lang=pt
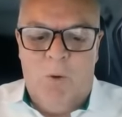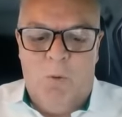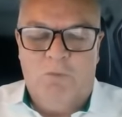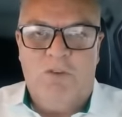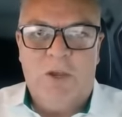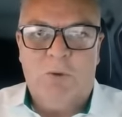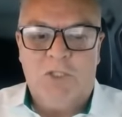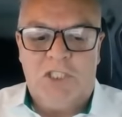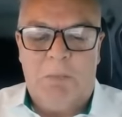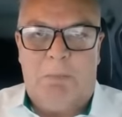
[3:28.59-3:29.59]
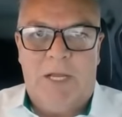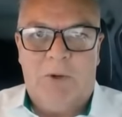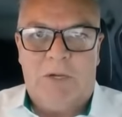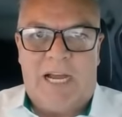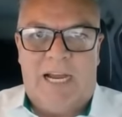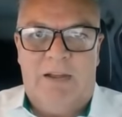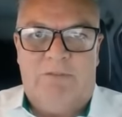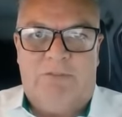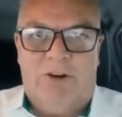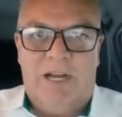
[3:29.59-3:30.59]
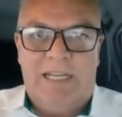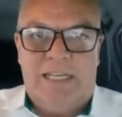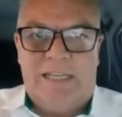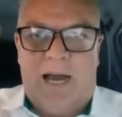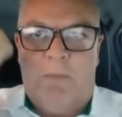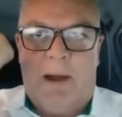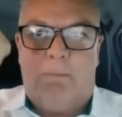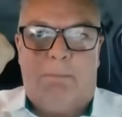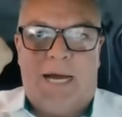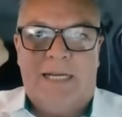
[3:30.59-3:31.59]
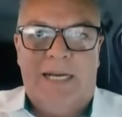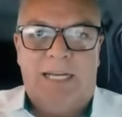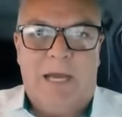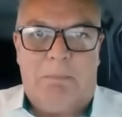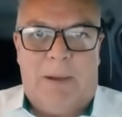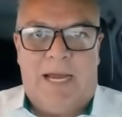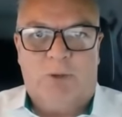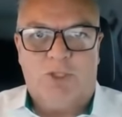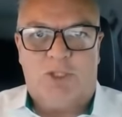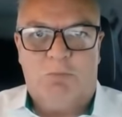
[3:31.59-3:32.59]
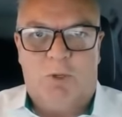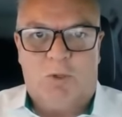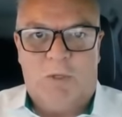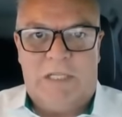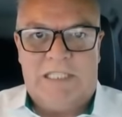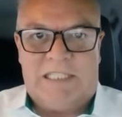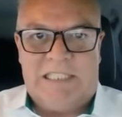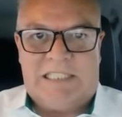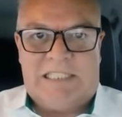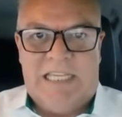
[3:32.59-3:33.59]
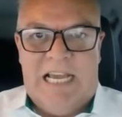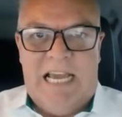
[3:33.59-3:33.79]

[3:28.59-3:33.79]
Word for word: o vínculo de emprego na Califórnia e dar uma banana para os motoristas